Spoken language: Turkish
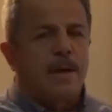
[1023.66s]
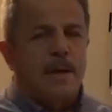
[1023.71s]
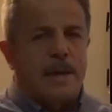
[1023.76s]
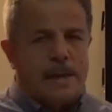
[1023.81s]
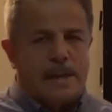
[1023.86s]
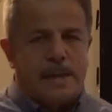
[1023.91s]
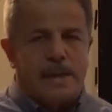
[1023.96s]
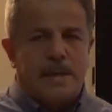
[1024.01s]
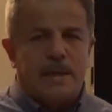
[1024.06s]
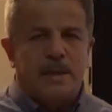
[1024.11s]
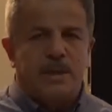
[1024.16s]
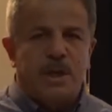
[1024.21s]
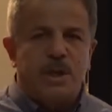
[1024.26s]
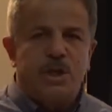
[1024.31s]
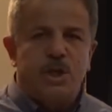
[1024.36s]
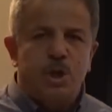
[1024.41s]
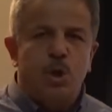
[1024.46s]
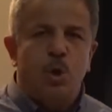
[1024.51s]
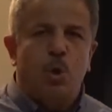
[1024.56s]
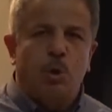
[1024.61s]
e,
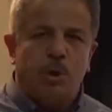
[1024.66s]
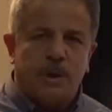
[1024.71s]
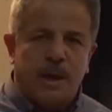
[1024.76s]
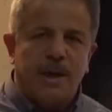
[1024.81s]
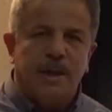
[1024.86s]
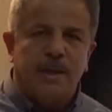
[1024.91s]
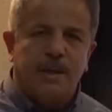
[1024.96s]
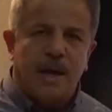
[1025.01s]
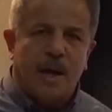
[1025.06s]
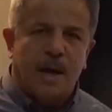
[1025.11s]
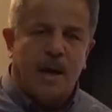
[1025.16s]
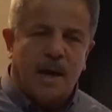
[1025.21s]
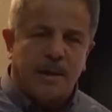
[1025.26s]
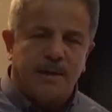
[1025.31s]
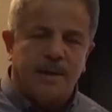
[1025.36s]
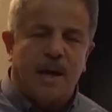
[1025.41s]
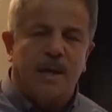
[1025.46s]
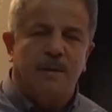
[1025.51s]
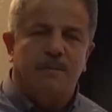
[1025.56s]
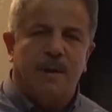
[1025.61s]
Reci olayı da
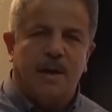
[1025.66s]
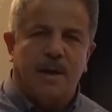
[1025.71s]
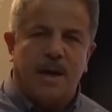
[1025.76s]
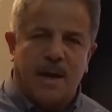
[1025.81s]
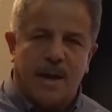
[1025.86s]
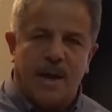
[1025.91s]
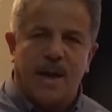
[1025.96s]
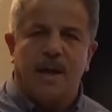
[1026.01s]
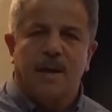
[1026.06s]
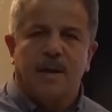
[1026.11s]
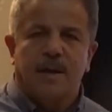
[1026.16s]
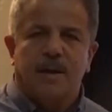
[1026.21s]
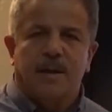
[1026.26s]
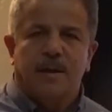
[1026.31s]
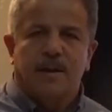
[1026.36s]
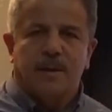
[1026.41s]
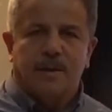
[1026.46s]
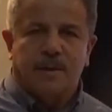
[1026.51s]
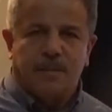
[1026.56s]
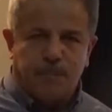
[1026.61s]
Adal ve Kare
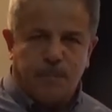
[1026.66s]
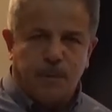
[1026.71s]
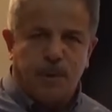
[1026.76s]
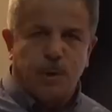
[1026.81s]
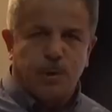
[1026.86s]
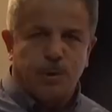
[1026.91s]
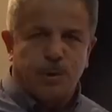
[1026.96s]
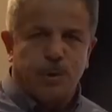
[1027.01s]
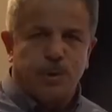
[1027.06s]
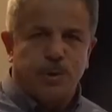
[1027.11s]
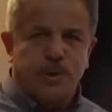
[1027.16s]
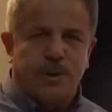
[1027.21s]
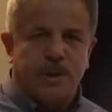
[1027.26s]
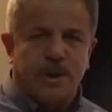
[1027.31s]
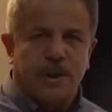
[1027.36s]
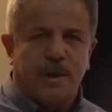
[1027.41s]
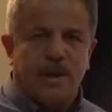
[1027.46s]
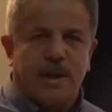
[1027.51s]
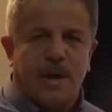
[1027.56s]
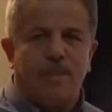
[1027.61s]
biliyorsunuz
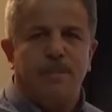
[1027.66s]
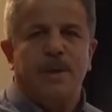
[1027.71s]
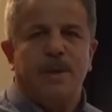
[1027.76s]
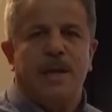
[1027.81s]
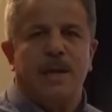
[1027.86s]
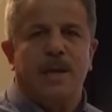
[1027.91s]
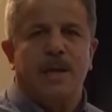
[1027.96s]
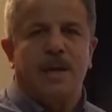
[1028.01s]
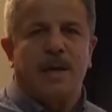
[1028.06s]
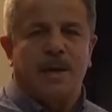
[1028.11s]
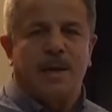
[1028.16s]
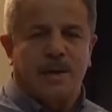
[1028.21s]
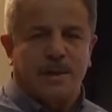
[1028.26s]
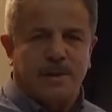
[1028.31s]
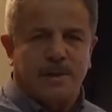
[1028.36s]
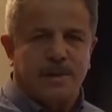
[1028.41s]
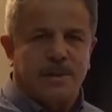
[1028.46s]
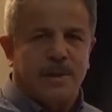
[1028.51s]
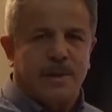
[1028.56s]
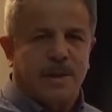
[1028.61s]
ki kabileler
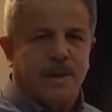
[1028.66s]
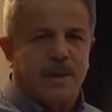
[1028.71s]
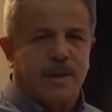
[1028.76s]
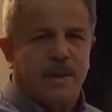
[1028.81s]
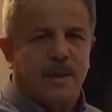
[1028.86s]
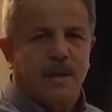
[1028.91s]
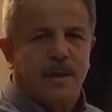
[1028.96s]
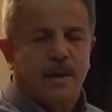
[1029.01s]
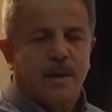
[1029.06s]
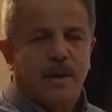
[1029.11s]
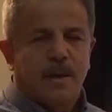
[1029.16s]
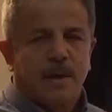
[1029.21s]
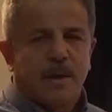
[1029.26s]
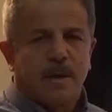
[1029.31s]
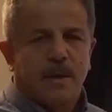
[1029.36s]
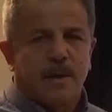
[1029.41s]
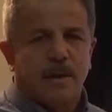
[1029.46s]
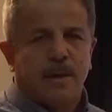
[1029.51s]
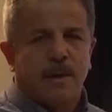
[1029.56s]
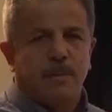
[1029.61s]
arasındaki
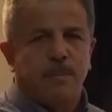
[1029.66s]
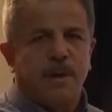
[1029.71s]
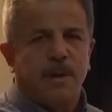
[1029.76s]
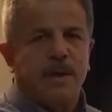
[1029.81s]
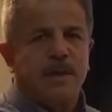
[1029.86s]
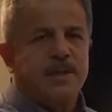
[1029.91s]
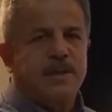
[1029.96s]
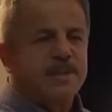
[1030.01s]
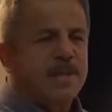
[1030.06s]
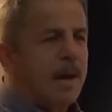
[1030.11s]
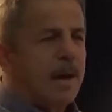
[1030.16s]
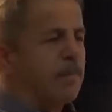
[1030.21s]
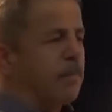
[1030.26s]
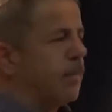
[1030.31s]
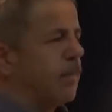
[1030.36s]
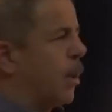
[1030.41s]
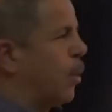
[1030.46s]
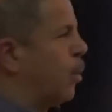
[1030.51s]
e, bir istemle